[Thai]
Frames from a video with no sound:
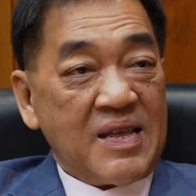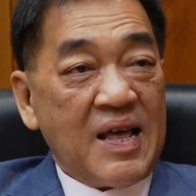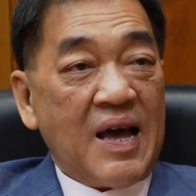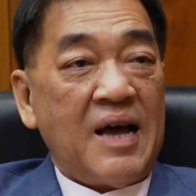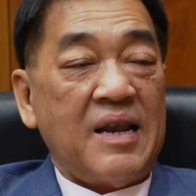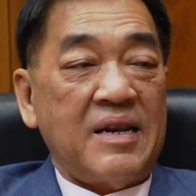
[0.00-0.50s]

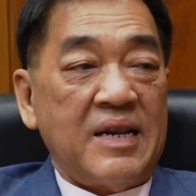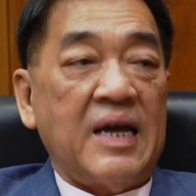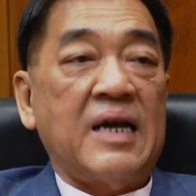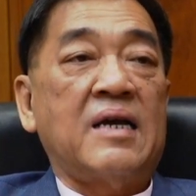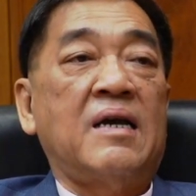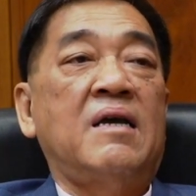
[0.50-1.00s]
นะห
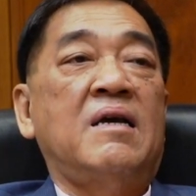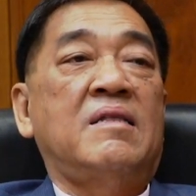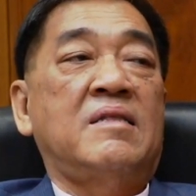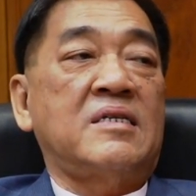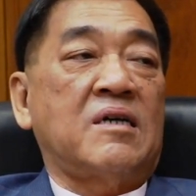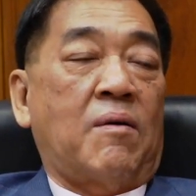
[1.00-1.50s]
นึ่ง
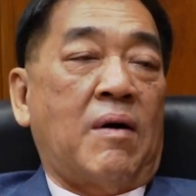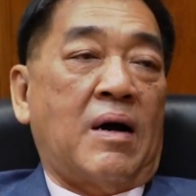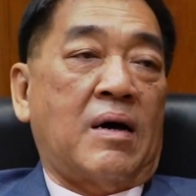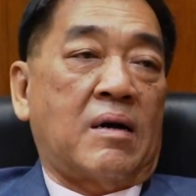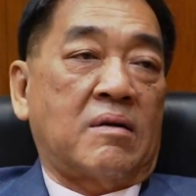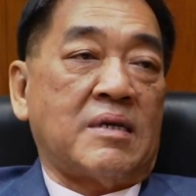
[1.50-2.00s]
เนื่องจากว่า
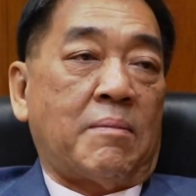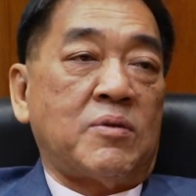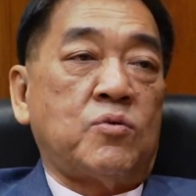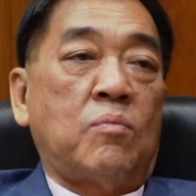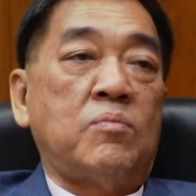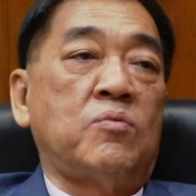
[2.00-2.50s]
เราจัดป
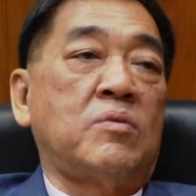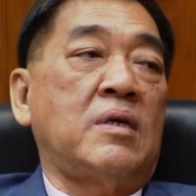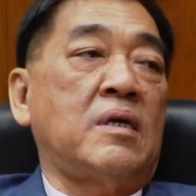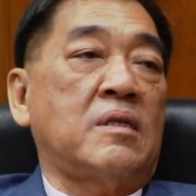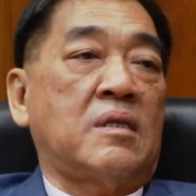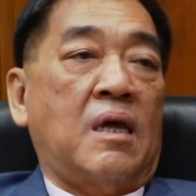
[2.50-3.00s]
ระชุมอยู่
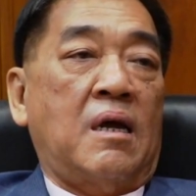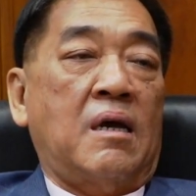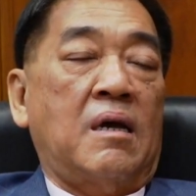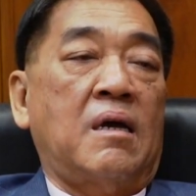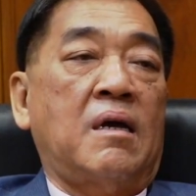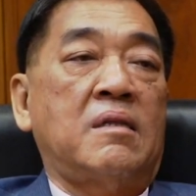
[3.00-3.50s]
ที่
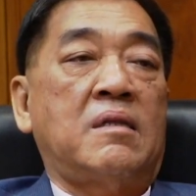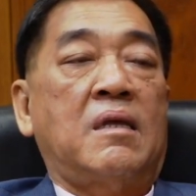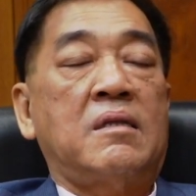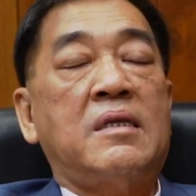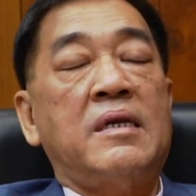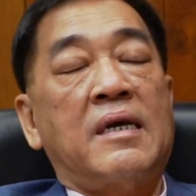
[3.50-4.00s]

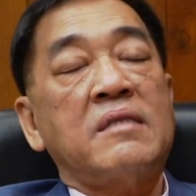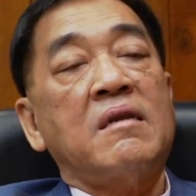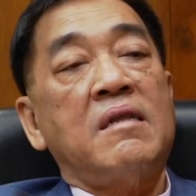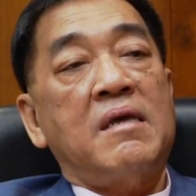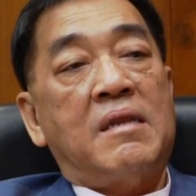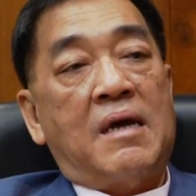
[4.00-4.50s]
ที่เดลท
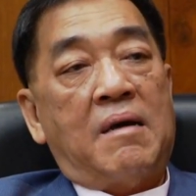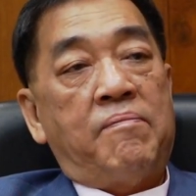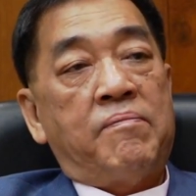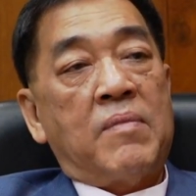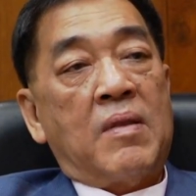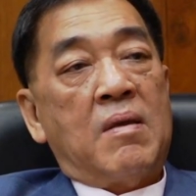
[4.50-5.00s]
นี่เนี่ย
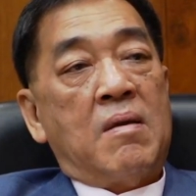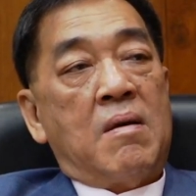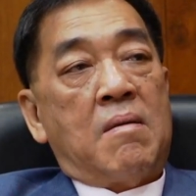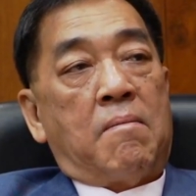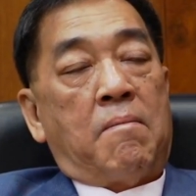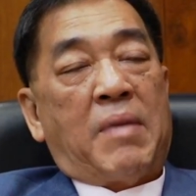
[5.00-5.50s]

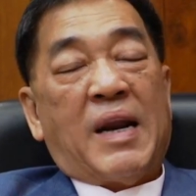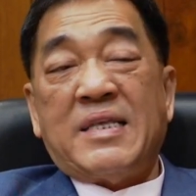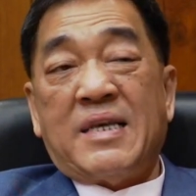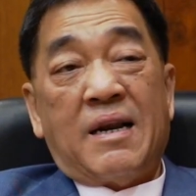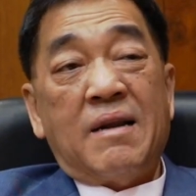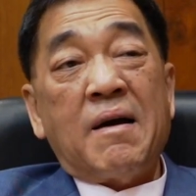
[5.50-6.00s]
มันอาจ
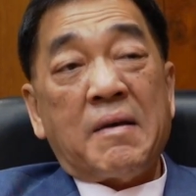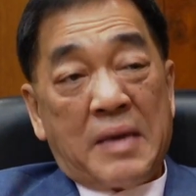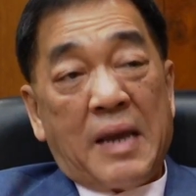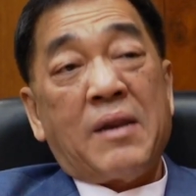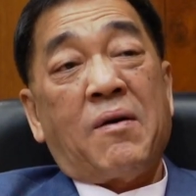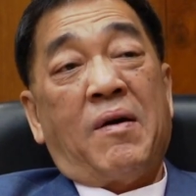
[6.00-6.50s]
จะเลิก
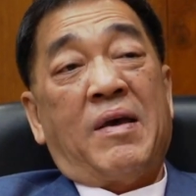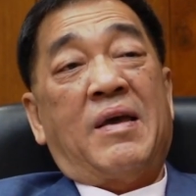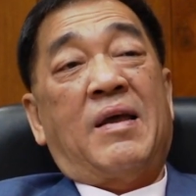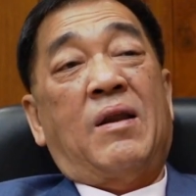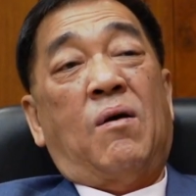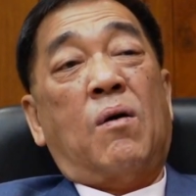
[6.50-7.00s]
เย็นหน่อย
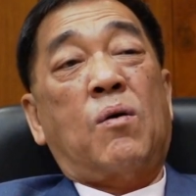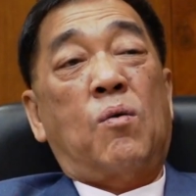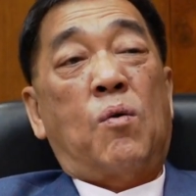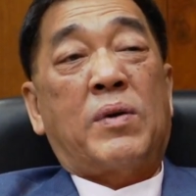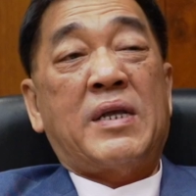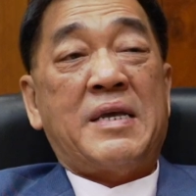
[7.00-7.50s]
แล้วก็ก
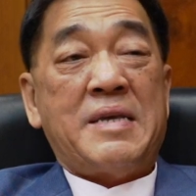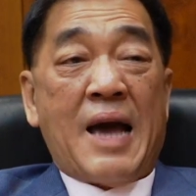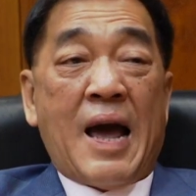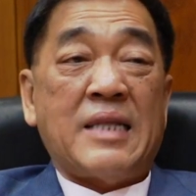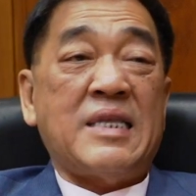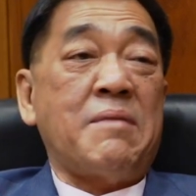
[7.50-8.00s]
ลัวถ้า
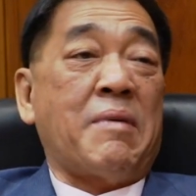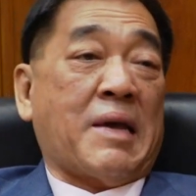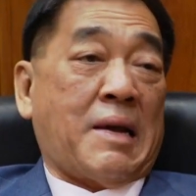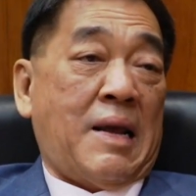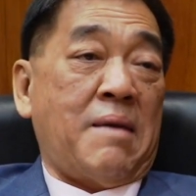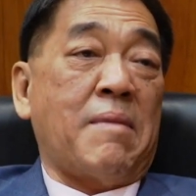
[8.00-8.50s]
ย้ายที่ไป
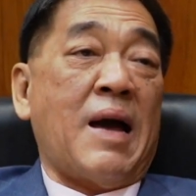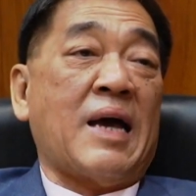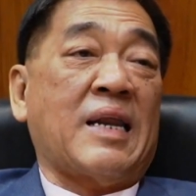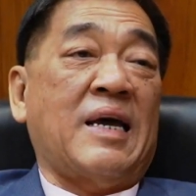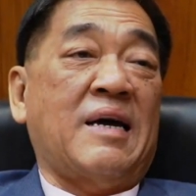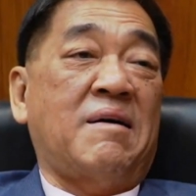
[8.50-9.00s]
ไกลมาก
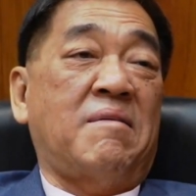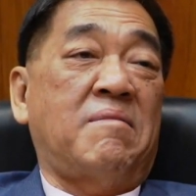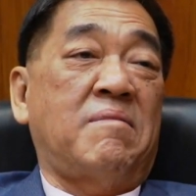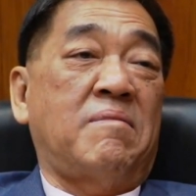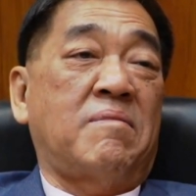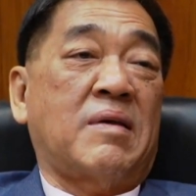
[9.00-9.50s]
เนี่ย
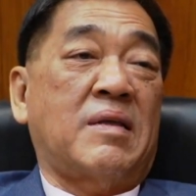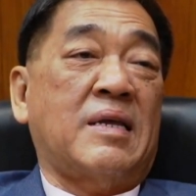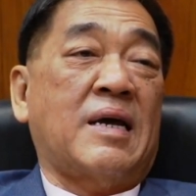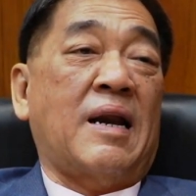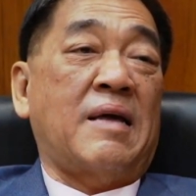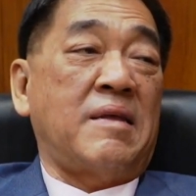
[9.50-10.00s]
ที่
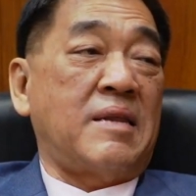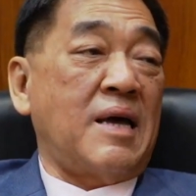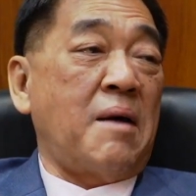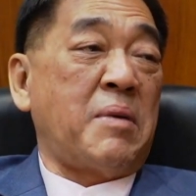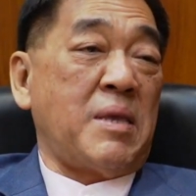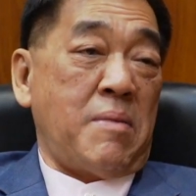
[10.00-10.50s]
กราดินเนอ
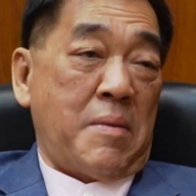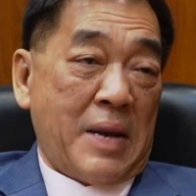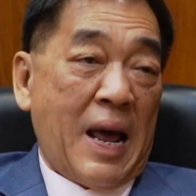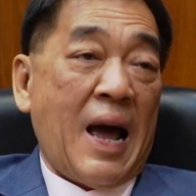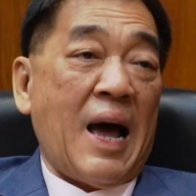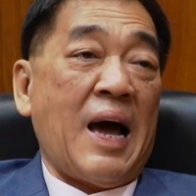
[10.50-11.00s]
ร์มันจะมีปัญ
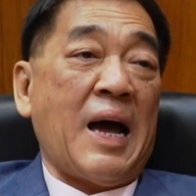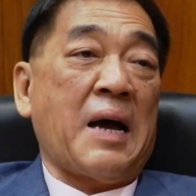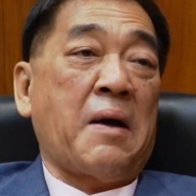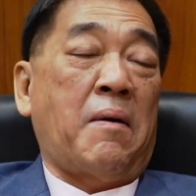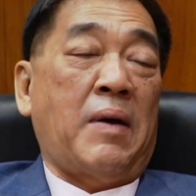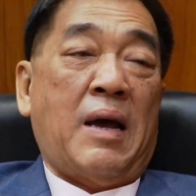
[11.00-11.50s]
หา
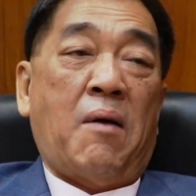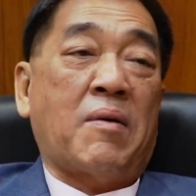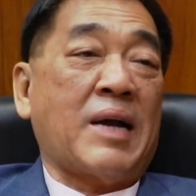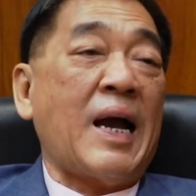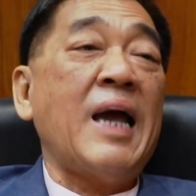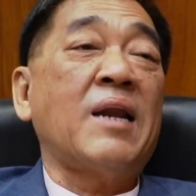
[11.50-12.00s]
ก็เลยเอา
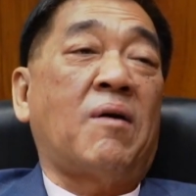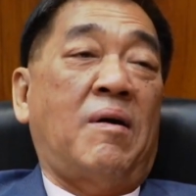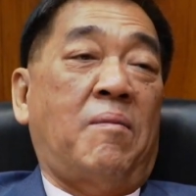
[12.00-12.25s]
ใกล้หน่อย